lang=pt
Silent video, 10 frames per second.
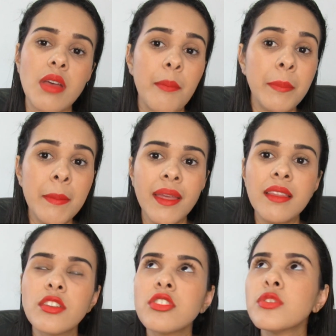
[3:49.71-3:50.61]
a
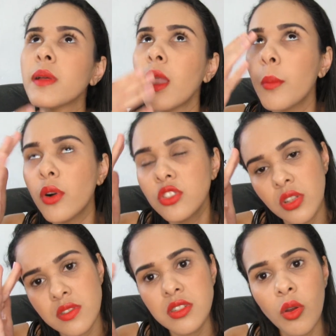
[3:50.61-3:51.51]
pimenta, gente, pelo amor de
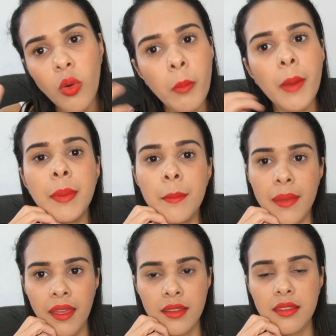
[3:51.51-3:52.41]
Deus, se eu comer
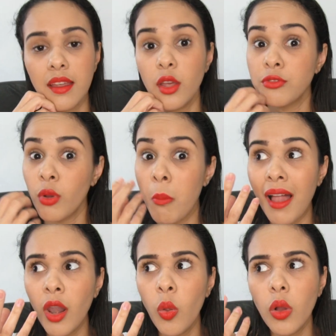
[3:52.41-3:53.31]
pimenta, eu fico
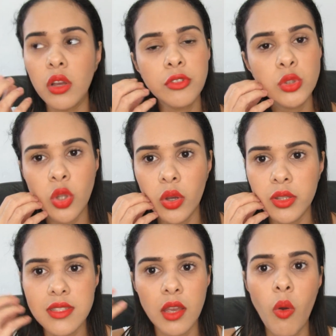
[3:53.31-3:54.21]
maluca, eu fico doida,
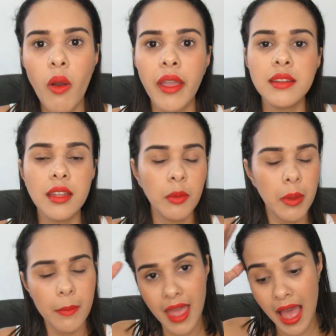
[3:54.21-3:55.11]
eu saio correndo querendo
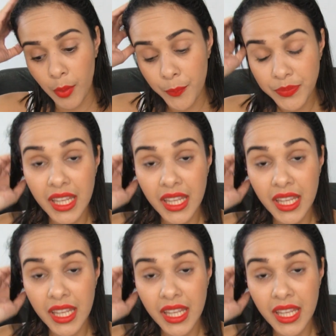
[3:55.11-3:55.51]
beber água.